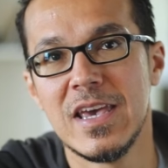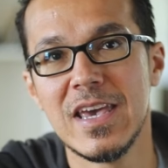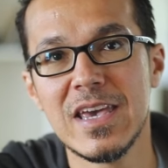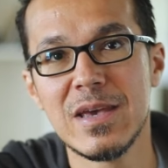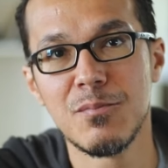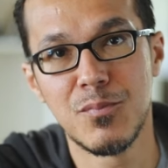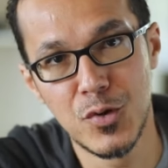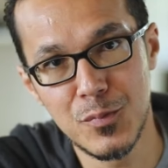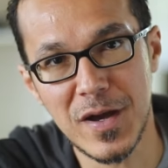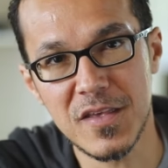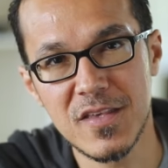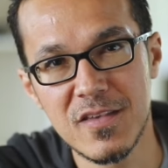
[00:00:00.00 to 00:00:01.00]
et plus
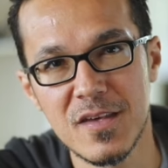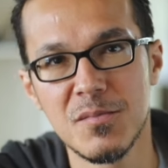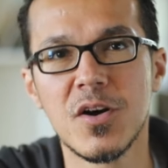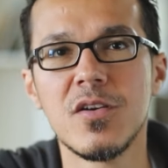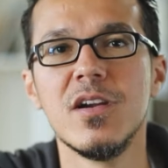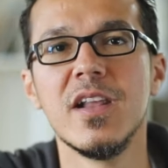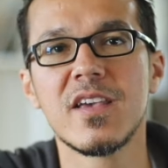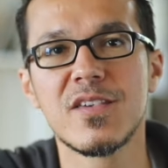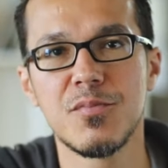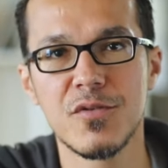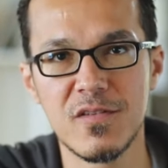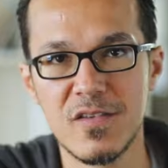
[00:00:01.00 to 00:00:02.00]
précisément
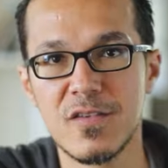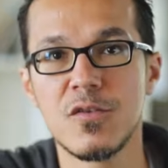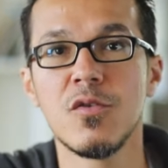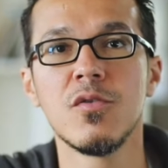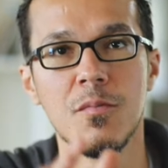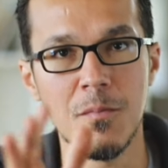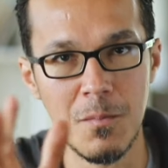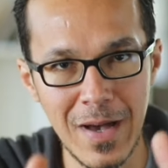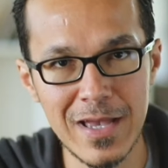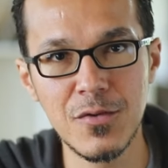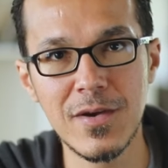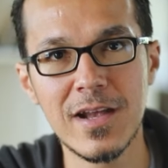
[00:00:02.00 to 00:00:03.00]
l'exposition
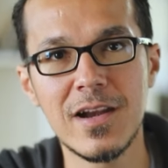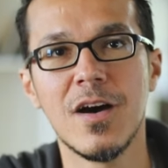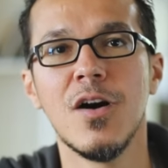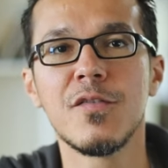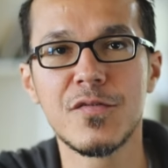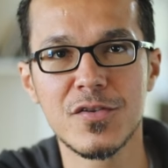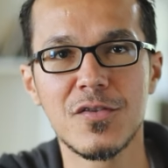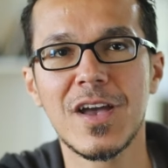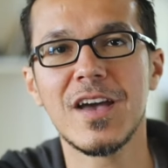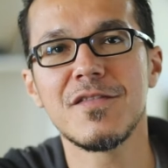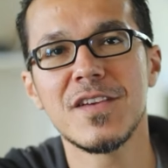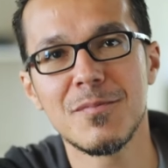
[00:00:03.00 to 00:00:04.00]
manuelle en
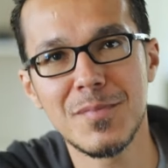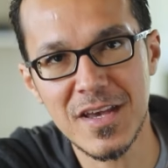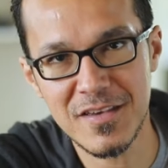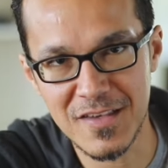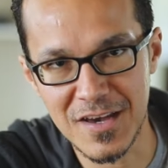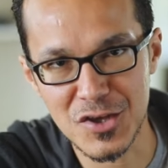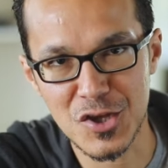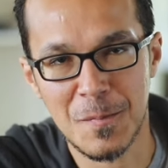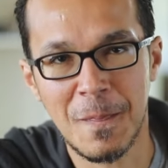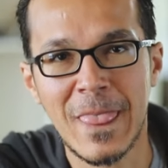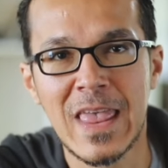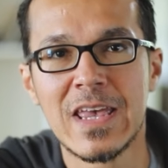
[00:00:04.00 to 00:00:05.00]
photographie de paysage.
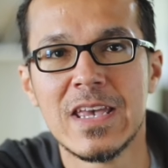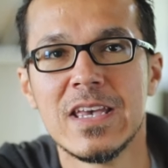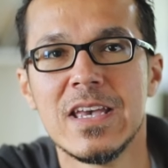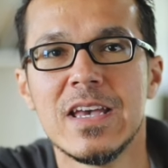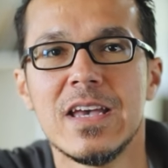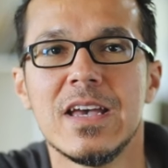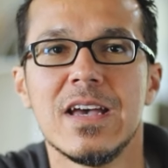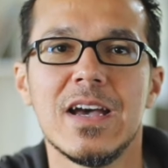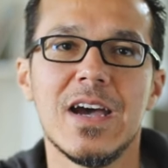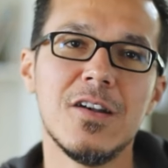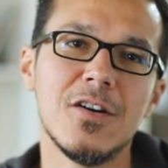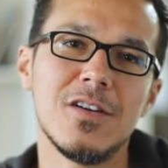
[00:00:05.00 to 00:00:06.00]

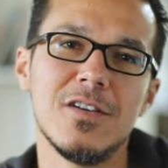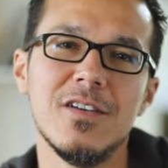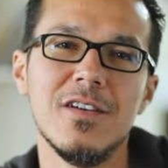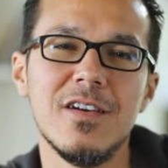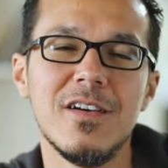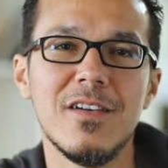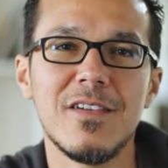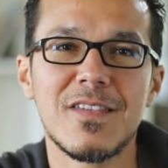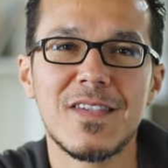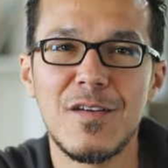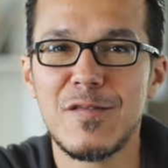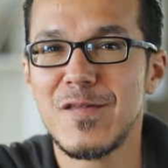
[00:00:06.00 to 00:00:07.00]
Alors, euh,
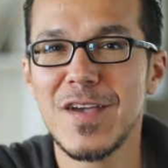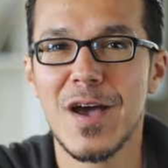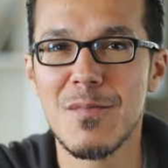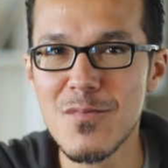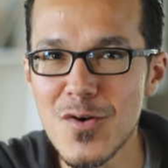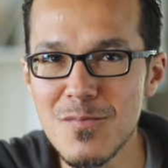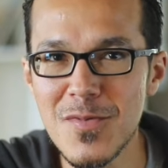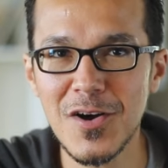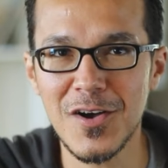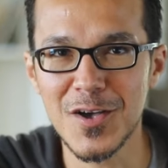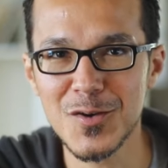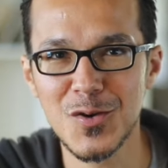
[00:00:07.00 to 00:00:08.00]
ça fait un
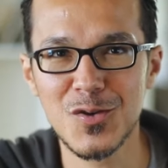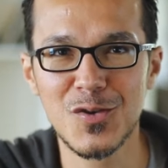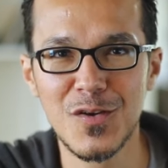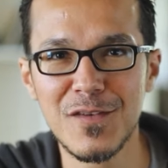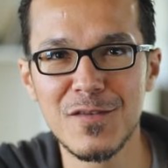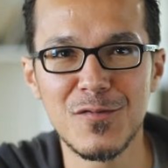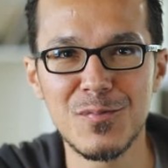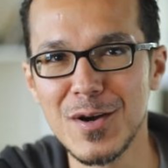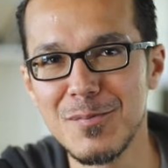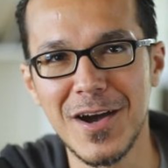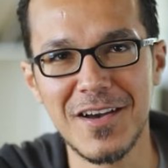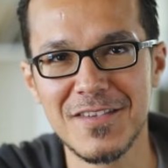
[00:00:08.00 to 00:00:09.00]
moment hein, que je devais vous
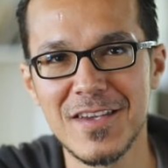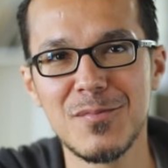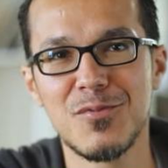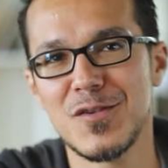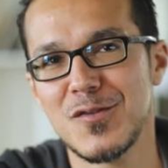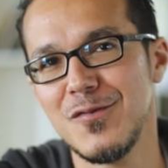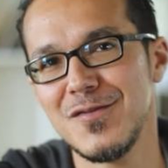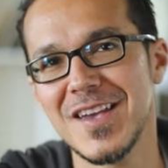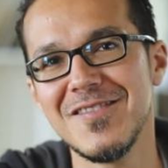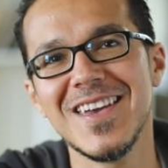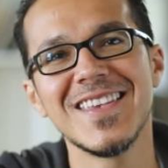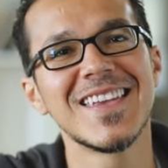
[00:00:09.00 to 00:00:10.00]
préparer ça, puisque vous
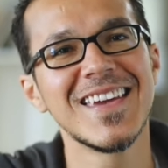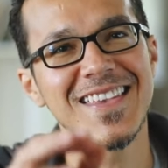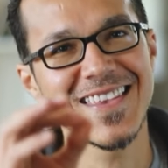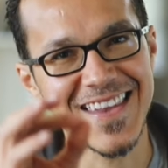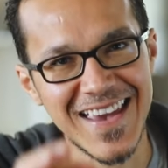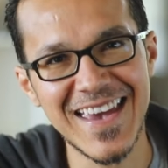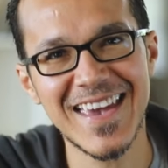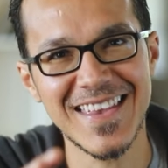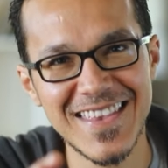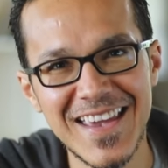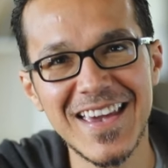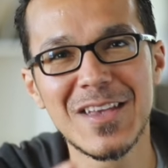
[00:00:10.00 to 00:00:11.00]
avez été
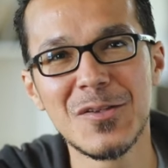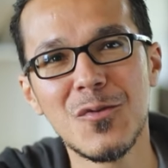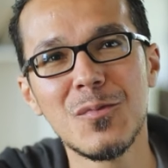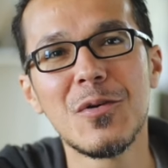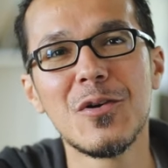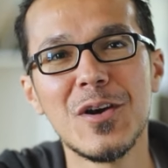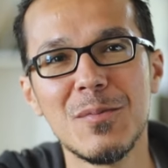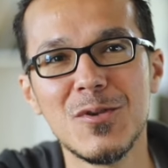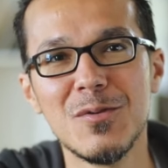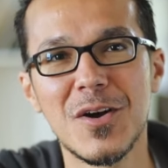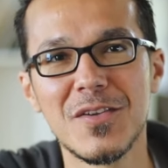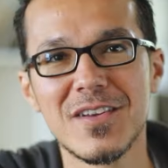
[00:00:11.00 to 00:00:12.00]
très très nombreux à me
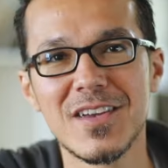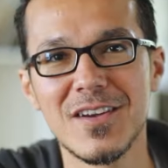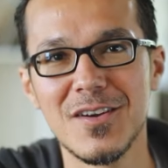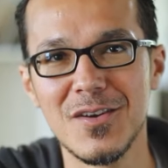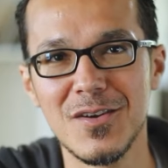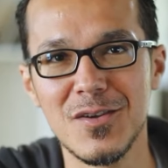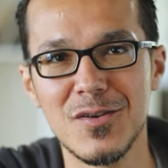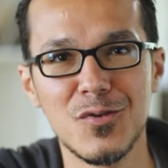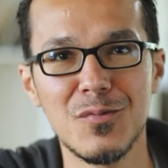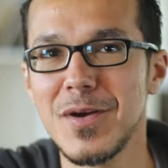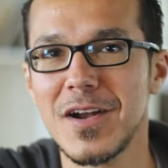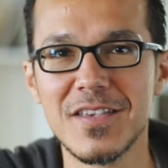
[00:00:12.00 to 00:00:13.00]
demander euh,
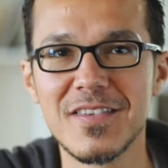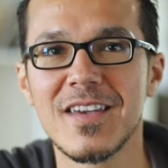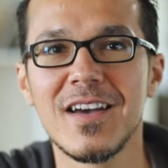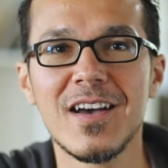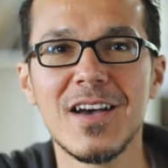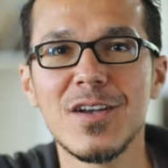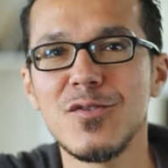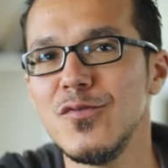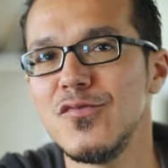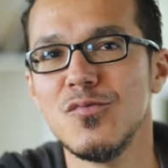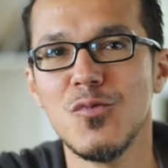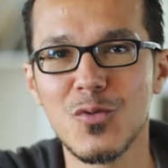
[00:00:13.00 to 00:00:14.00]
de parler de ça, de
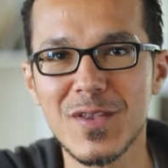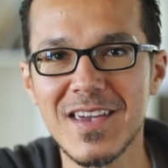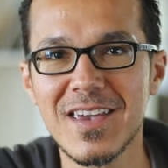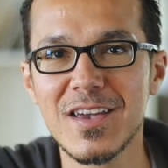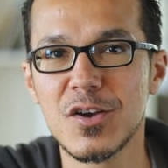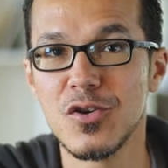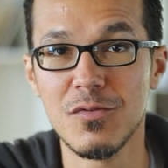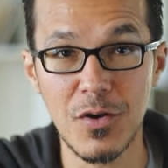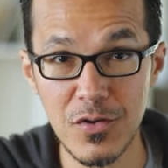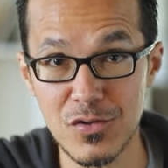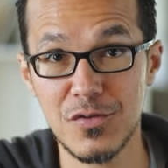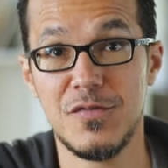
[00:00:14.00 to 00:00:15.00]
vous montrer
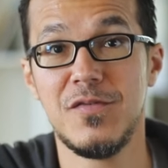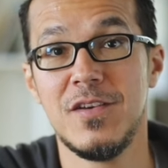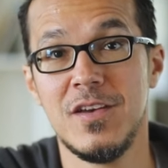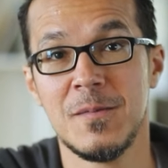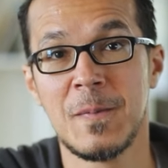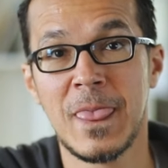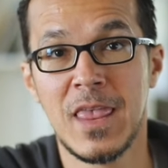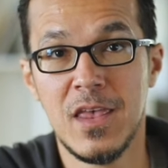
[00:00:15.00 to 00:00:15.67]
comment je fais